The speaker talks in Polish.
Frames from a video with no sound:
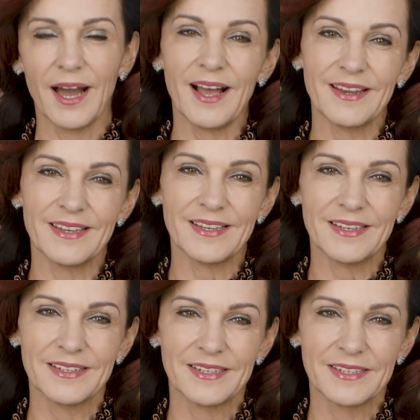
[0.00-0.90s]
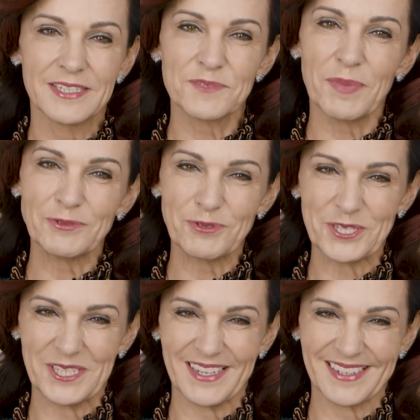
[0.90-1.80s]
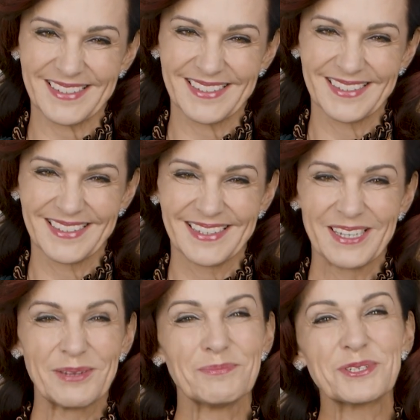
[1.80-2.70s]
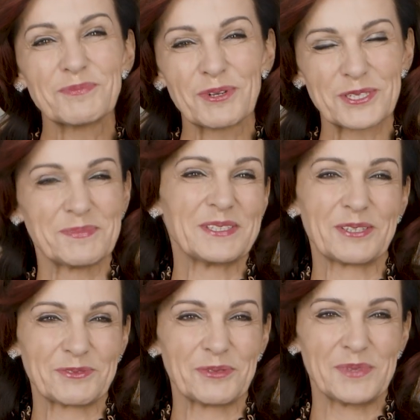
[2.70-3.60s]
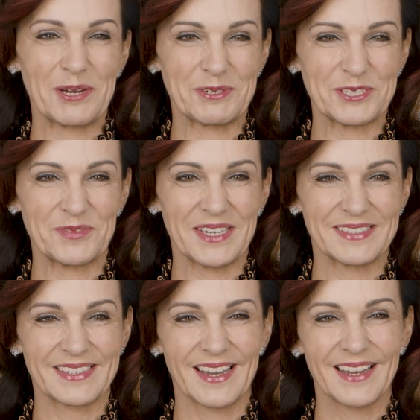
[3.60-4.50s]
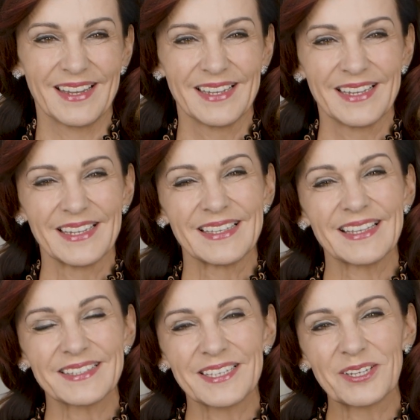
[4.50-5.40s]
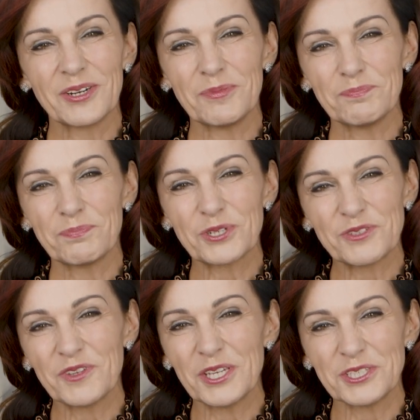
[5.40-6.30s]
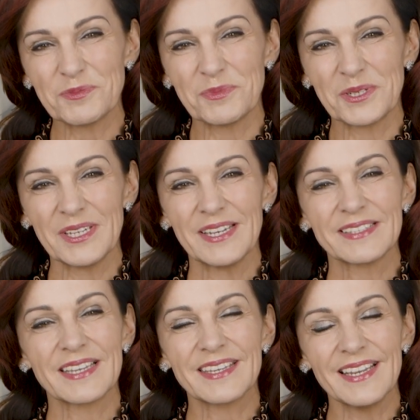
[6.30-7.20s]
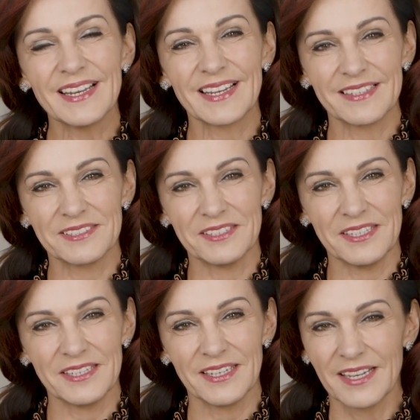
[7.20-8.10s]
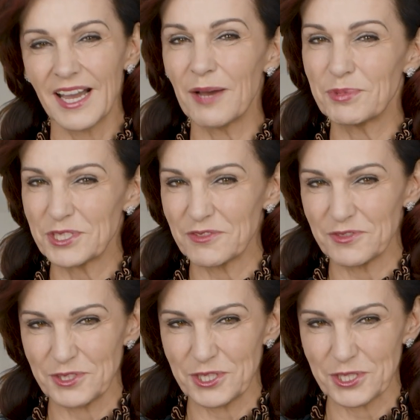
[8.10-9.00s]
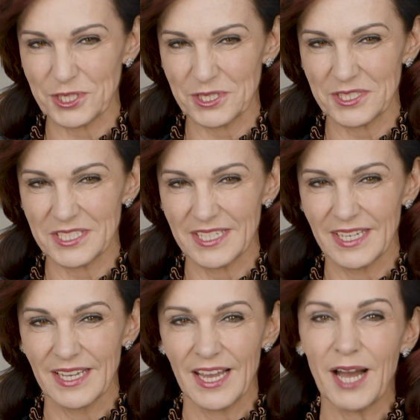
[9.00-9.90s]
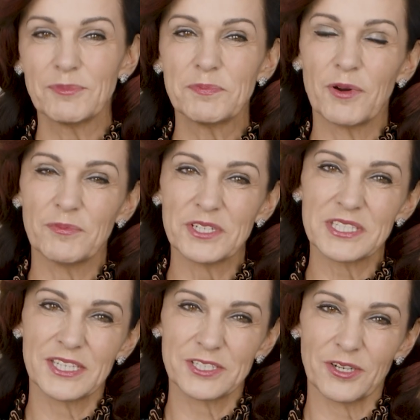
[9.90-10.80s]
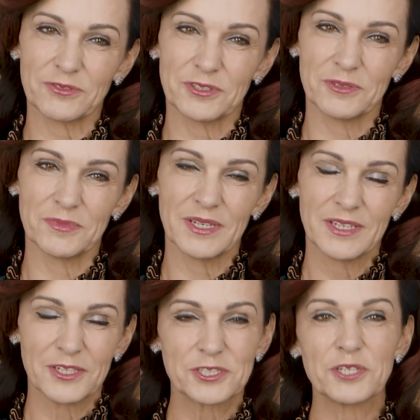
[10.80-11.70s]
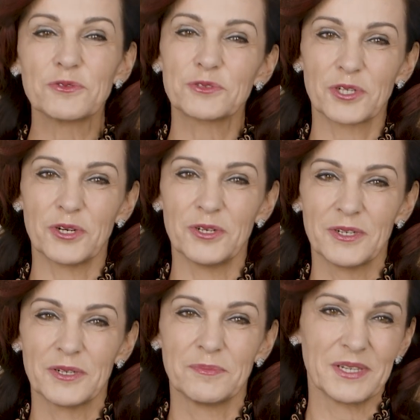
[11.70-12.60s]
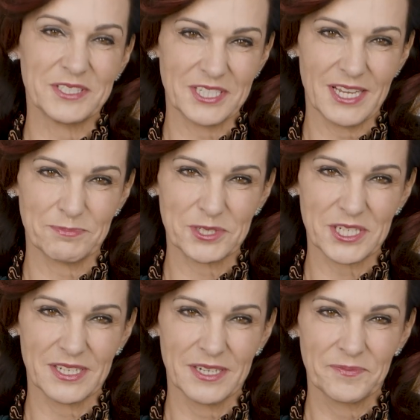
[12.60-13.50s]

Ale spadł śnieg. Być może będą to białe święta. Dlatego poświęćmy te kilka dni, aby się wyciszyć, aby pomyśleć o tym, że jutro będzie lepsze,